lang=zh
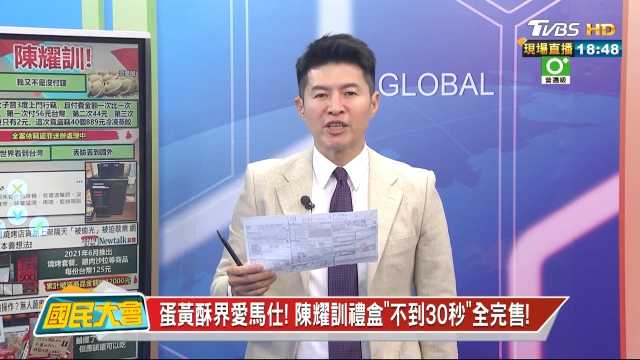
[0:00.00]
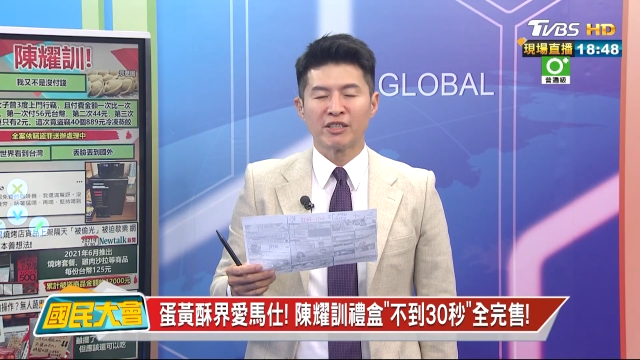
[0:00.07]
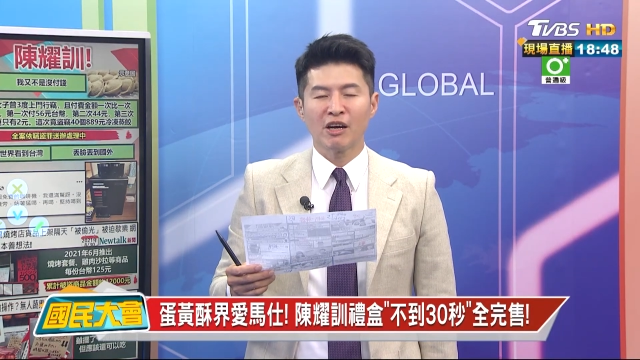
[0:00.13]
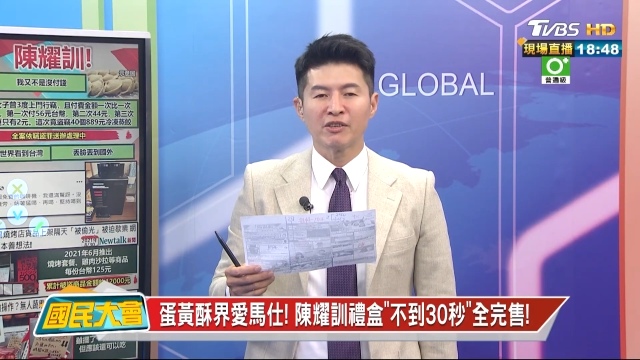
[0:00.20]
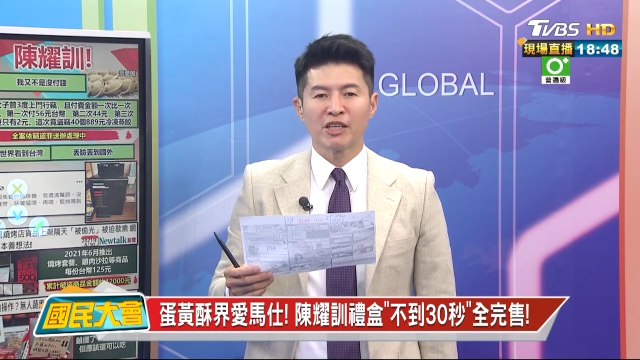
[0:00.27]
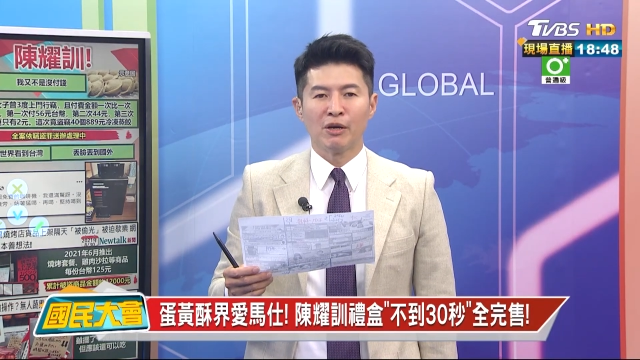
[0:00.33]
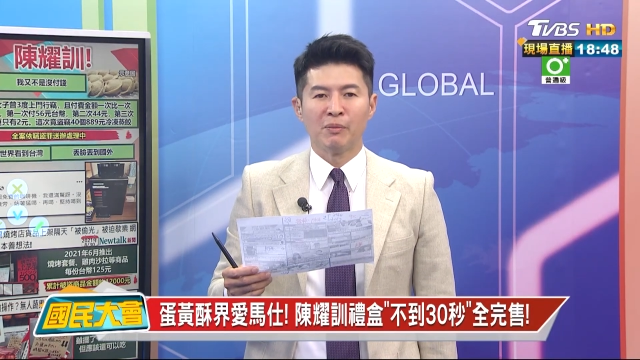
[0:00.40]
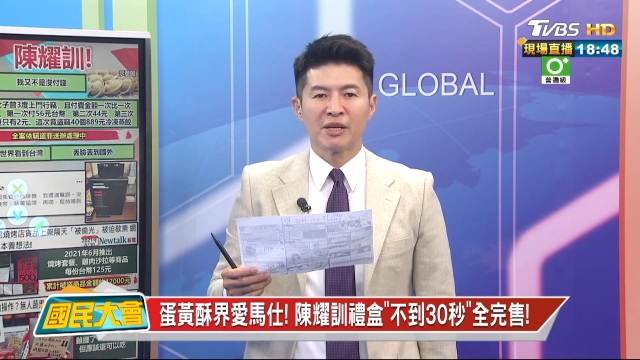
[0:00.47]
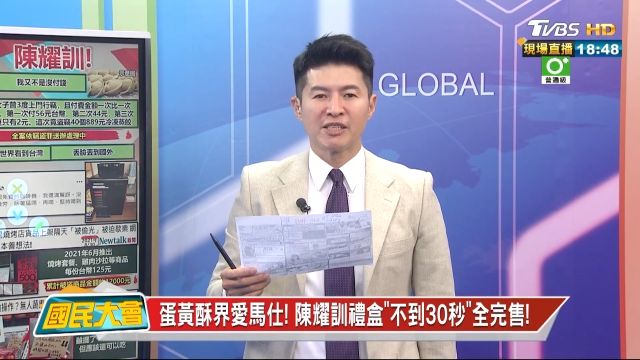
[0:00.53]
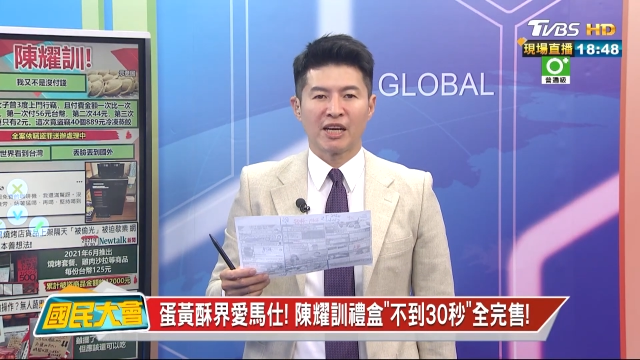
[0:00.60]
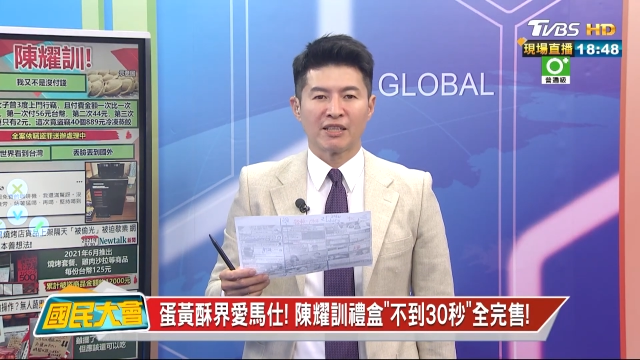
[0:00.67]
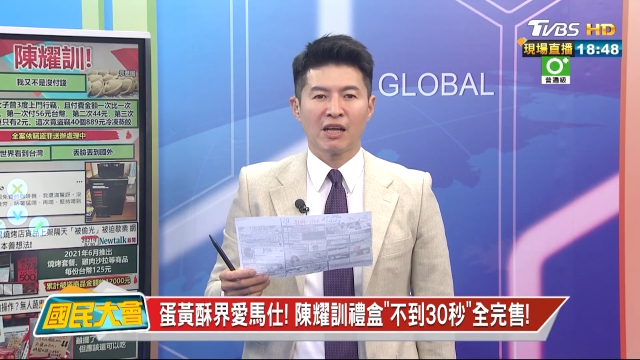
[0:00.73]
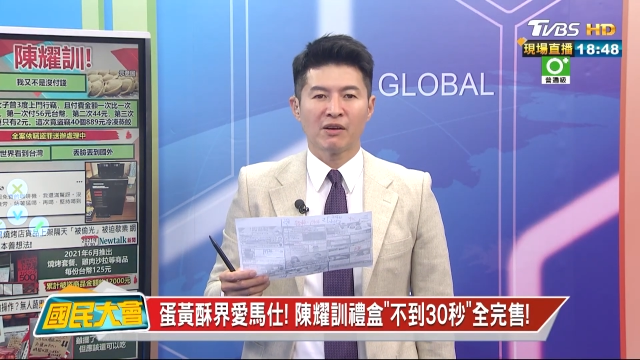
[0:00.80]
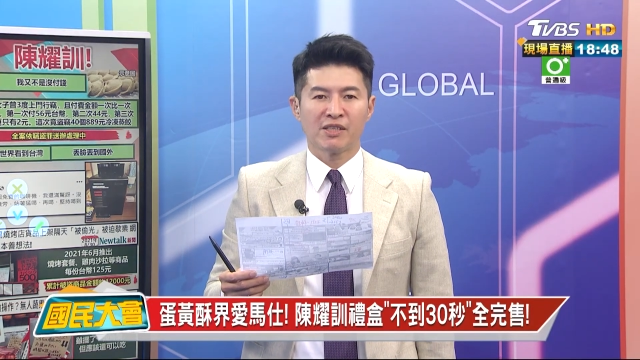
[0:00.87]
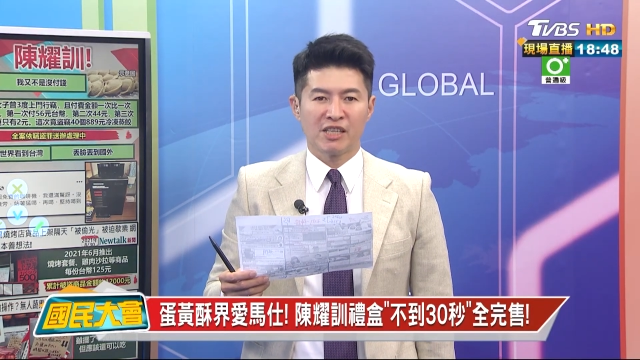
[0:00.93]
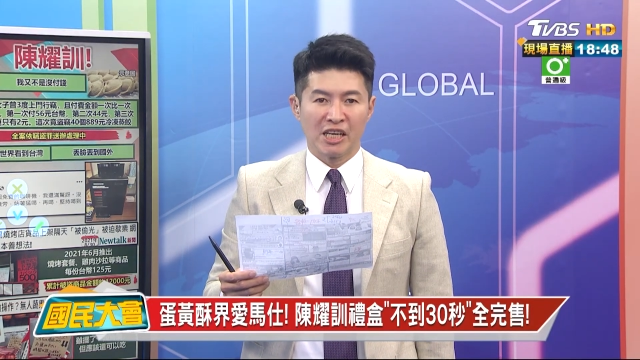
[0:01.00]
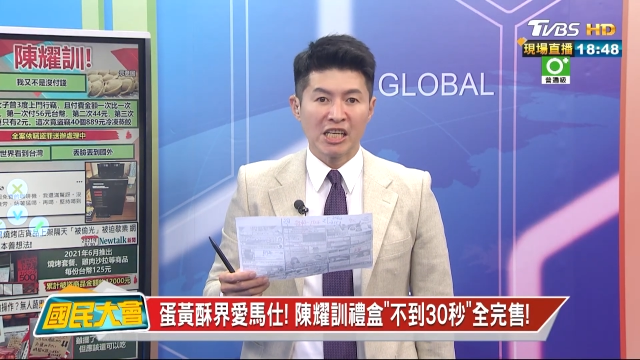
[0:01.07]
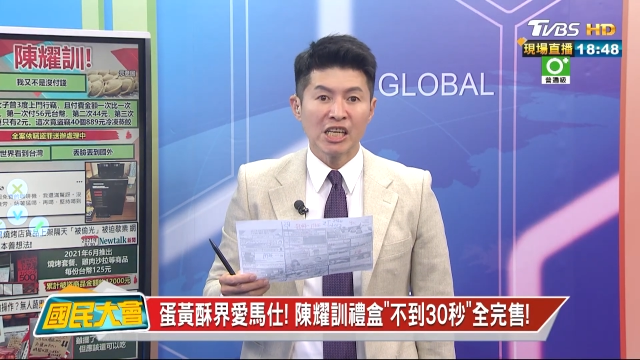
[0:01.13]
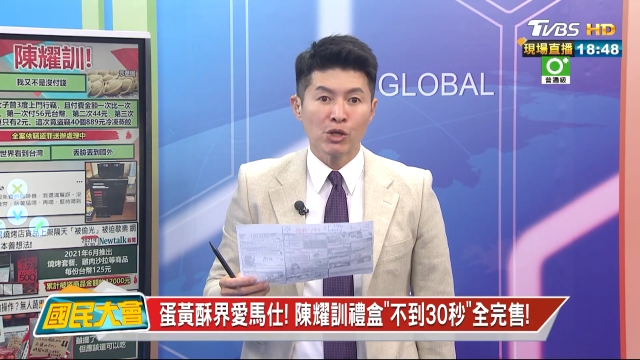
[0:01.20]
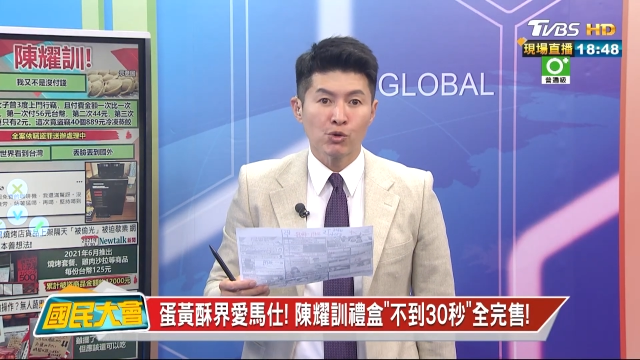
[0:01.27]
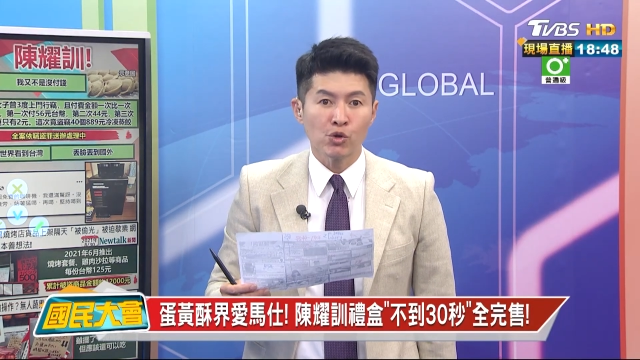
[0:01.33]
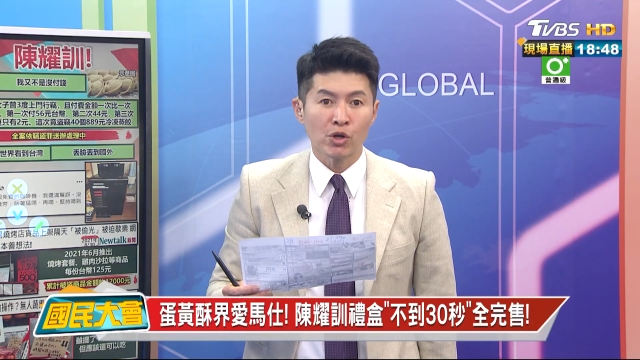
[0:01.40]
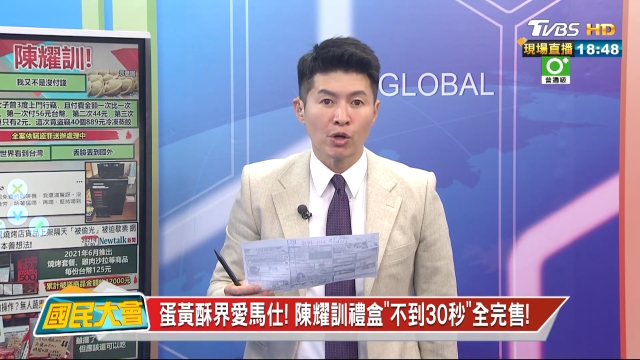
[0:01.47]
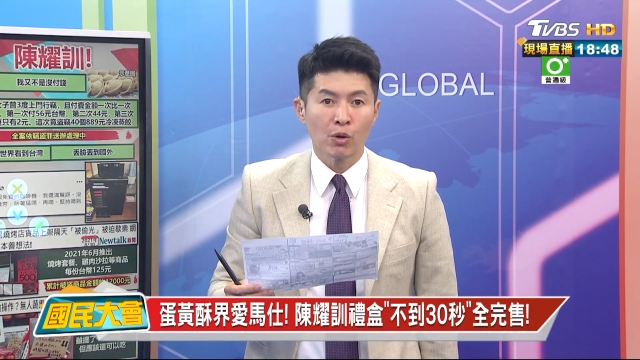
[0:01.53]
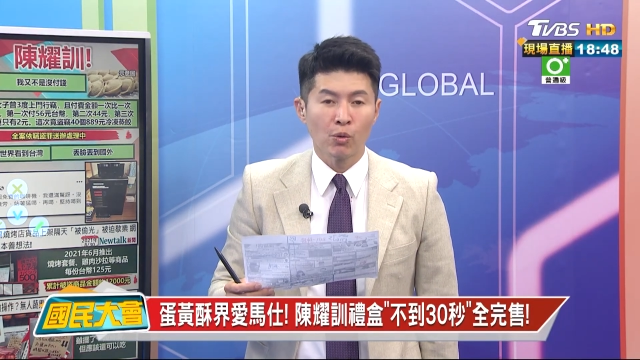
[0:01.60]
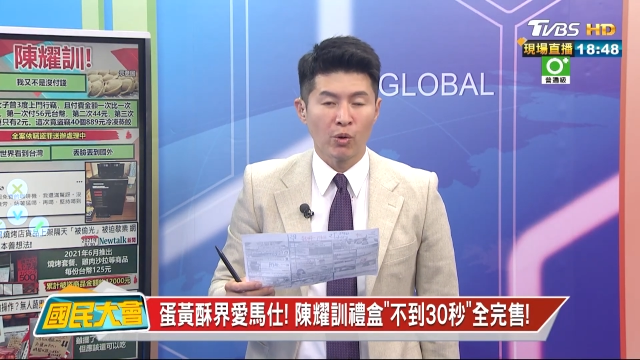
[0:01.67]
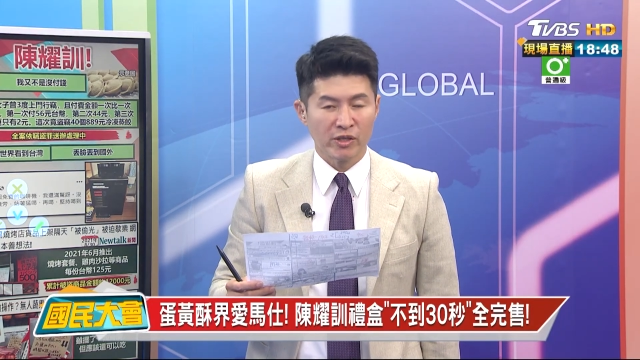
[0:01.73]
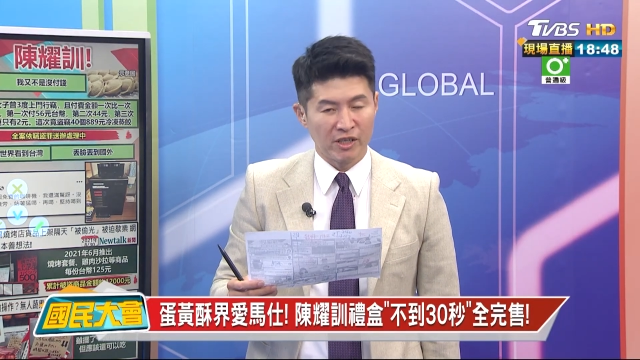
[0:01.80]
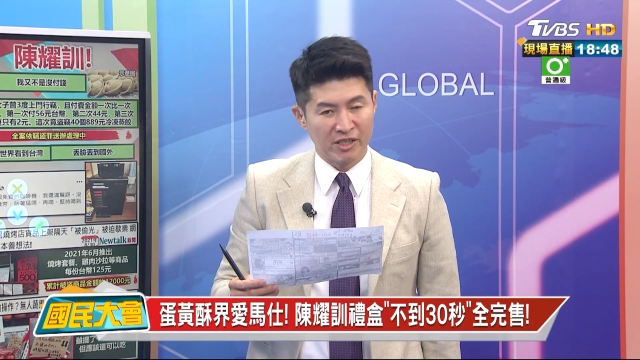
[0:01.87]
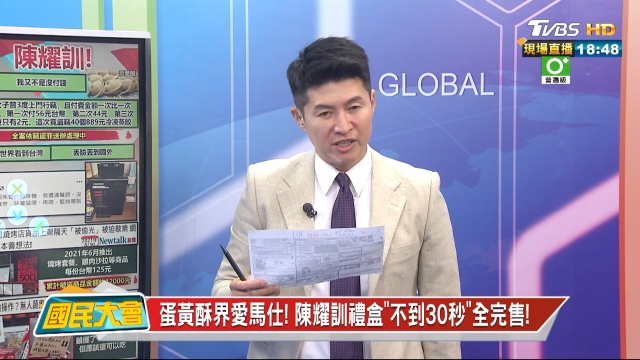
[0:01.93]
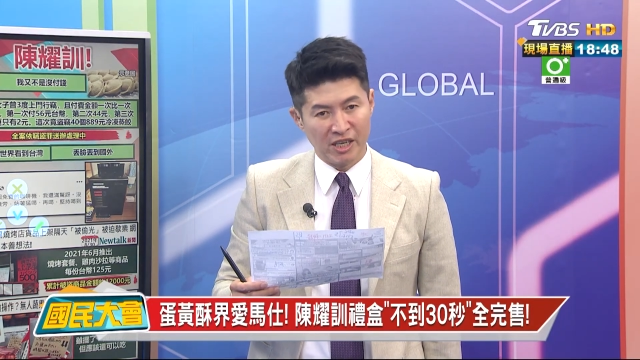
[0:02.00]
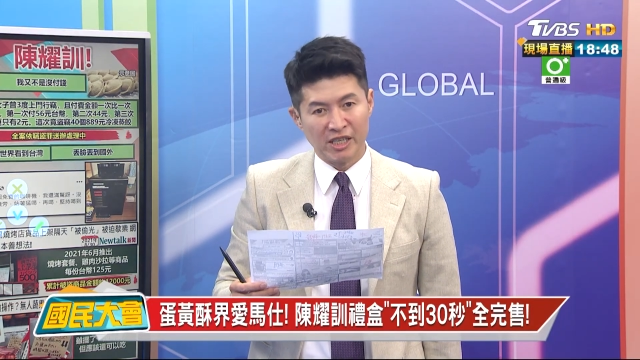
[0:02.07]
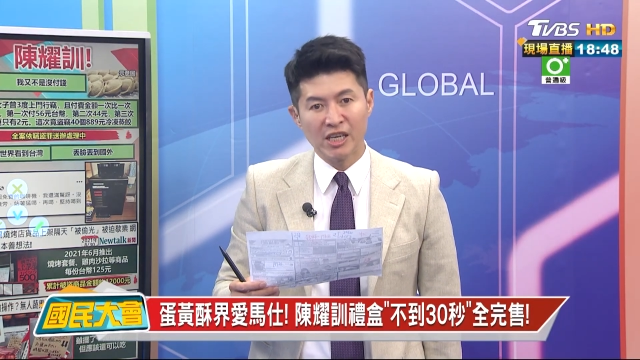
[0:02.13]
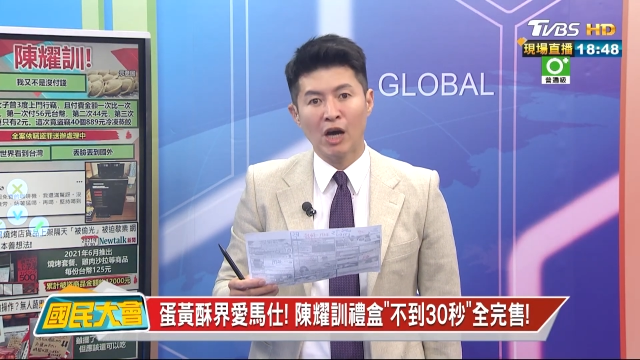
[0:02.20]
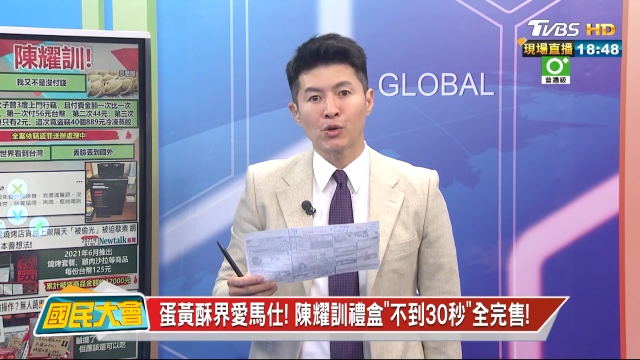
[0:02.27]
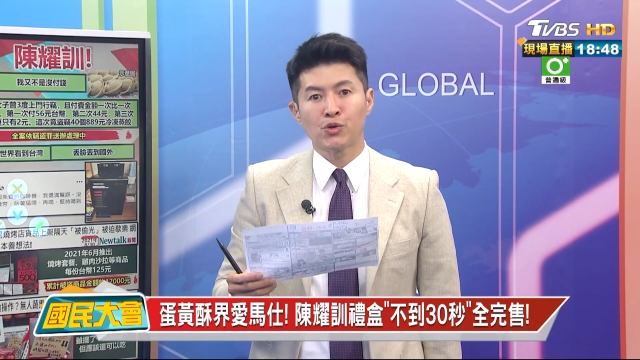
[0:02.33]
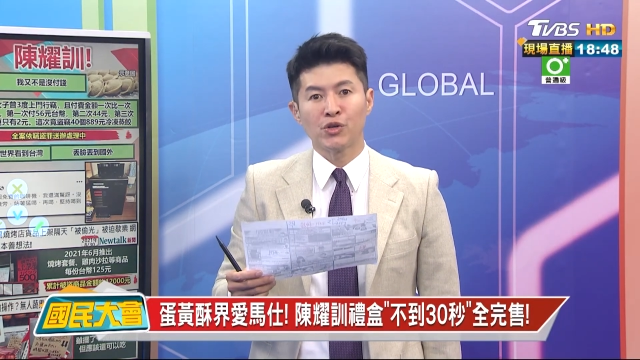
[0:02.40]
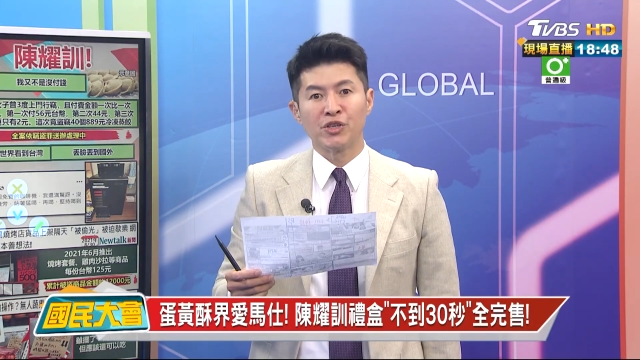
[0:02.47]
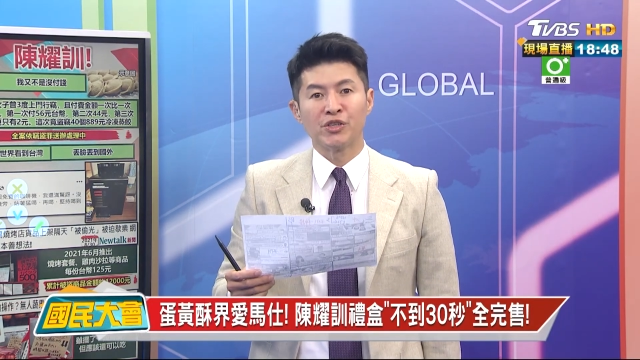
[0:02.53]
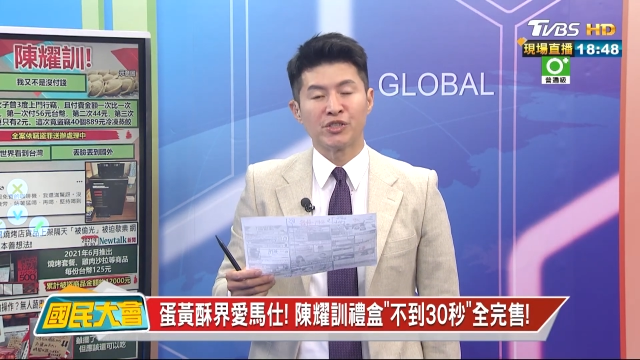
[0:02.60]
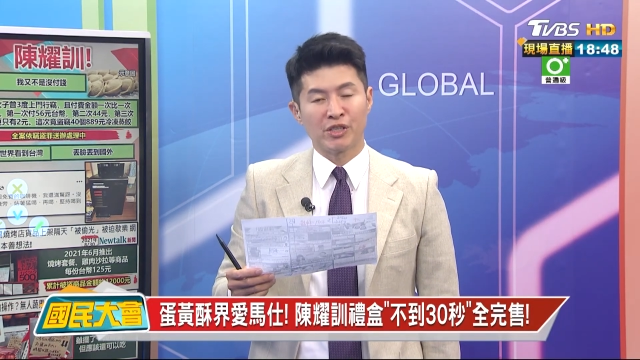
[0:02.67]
你到底有没有抢到陈奕迅或者陈耀迅？